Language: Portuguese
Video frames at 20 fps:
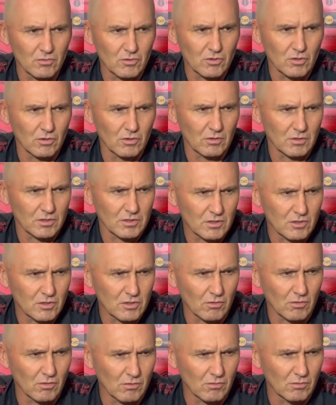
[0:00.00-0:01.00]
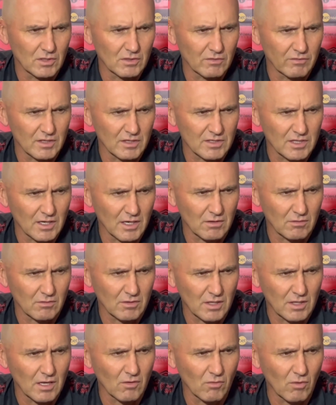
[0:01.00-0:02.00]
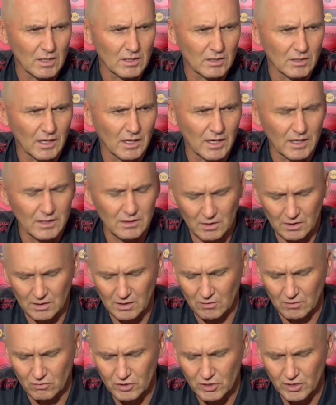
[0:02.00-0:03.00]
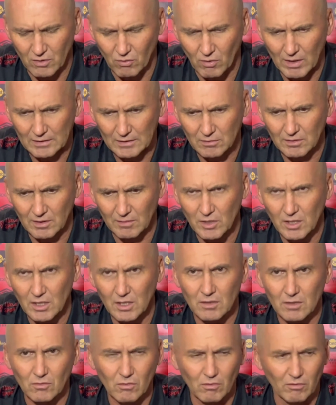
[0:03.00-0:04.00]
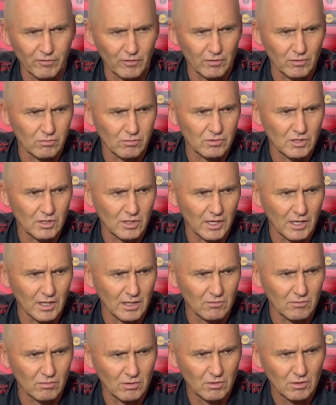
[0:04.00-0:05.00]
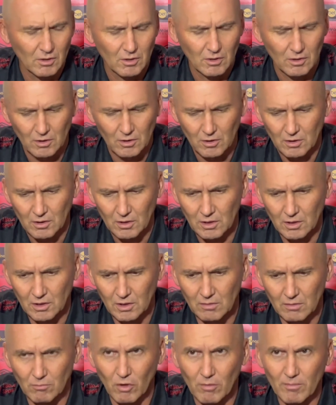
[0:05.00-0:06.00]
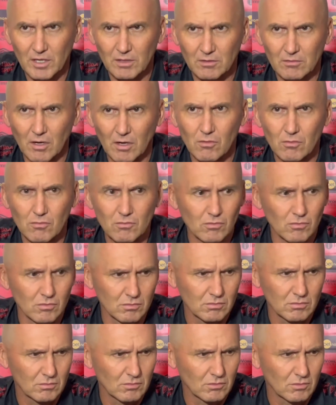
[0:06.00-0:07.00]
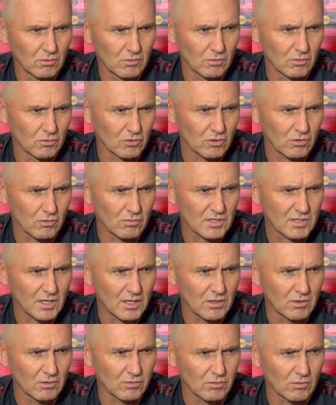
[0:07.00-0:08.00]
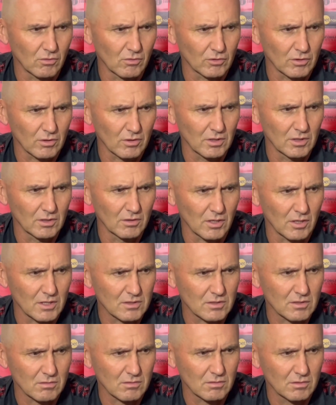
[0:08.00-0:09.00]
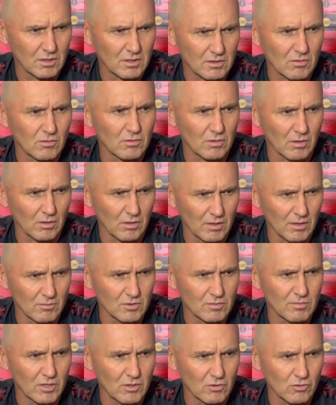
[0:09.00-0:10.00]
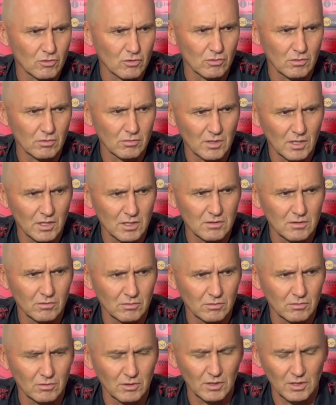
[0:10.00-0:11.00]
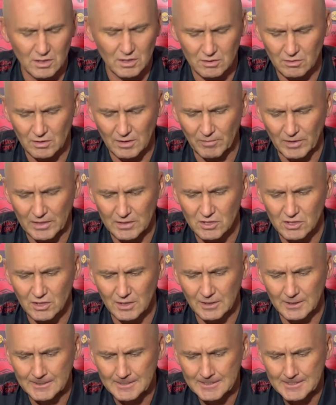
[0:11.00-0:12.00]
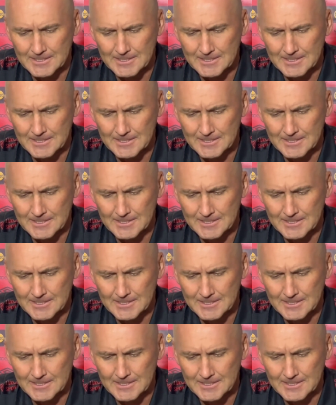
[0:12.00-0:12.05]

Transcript: jogo. A gente jogou com um adversário que tem qualidade, que está no G4 também, era um confronto direto. E em momento algum o jogo saiu do controle nosso. Nós controlamos bem o jogo desde o início da partida.